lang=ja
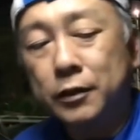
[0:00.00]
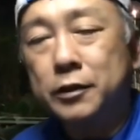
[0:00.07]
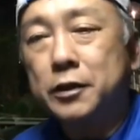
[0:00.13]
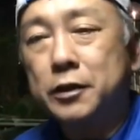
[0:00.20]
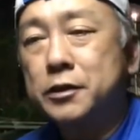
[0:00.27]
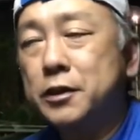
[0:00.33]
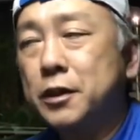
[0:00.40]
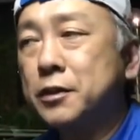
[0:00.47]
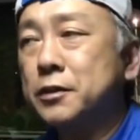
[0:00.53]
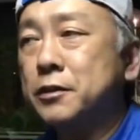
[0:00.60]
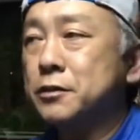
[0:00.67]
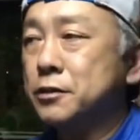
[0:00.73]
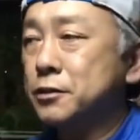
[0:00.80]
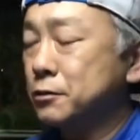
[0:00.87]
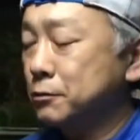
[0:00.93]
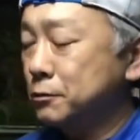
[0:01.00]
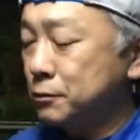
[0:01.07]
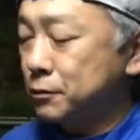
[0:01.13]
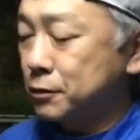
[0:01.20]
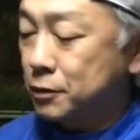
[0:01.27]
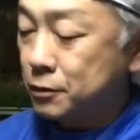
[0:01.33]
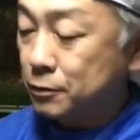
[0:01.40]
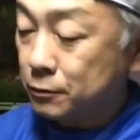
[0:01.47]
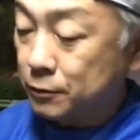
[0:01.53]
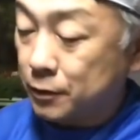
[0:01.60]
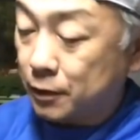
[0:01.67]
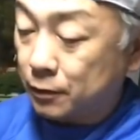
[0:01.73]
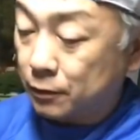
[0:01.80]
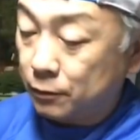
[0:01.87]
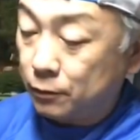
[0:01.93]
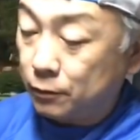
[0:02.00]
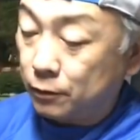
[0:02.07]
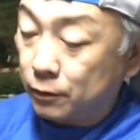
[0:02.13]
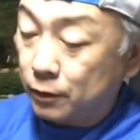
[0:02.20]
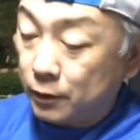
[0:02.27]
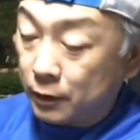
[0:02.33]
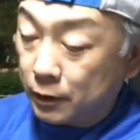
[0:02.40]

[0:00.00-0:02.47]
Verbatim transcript: 2019年の